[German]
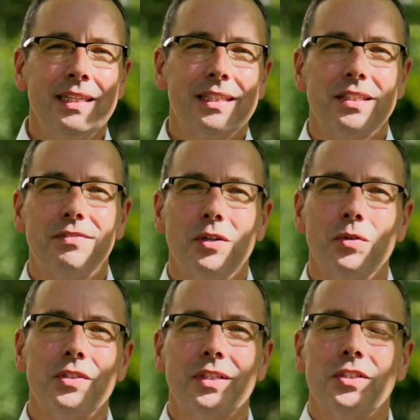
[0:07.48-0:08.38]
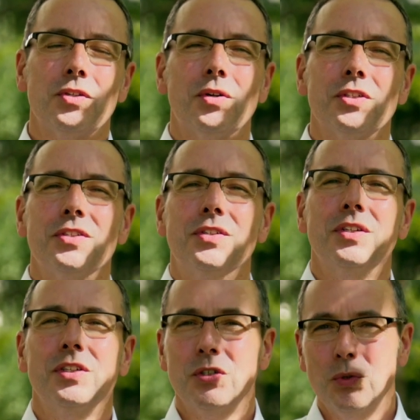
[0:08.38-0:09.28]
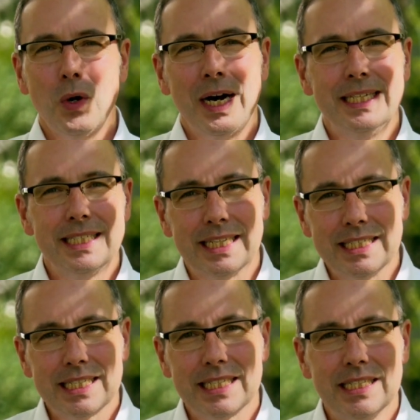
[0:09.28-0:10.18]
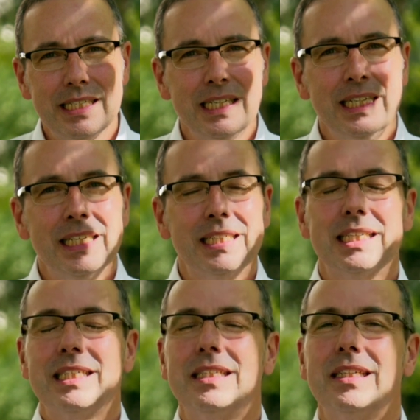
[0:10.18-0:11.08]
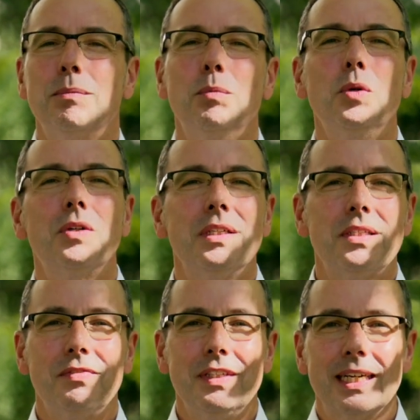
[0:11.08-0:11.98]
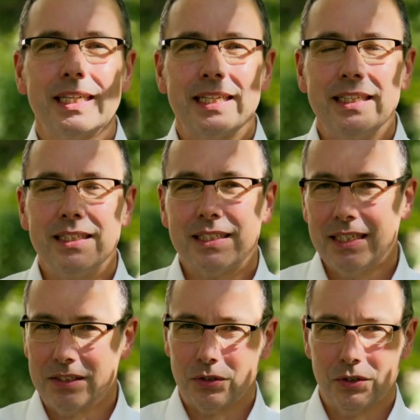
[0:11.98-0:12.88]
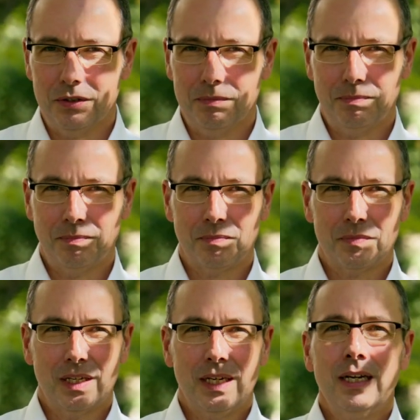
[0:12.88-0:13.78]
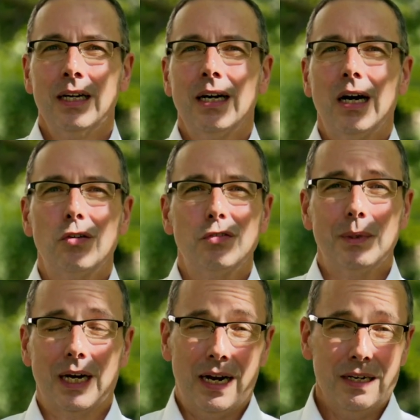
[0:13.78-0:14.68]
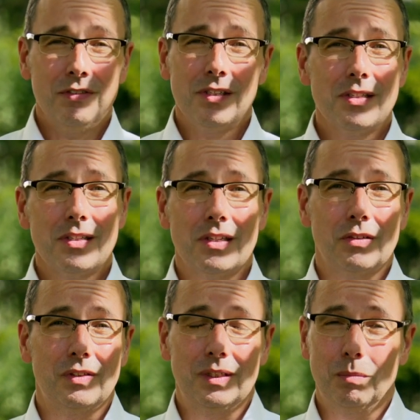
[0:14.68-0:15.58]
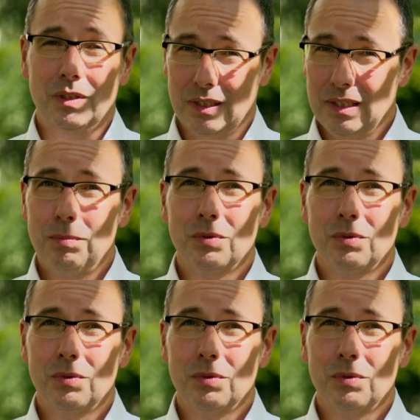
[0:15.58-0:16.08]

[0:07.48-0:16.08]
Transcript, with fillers: dass wir unsere Ressourcen so einsetzen, dass sie sich möglichst wieder regenerieren können. Auf Meravis, auf den Betrieb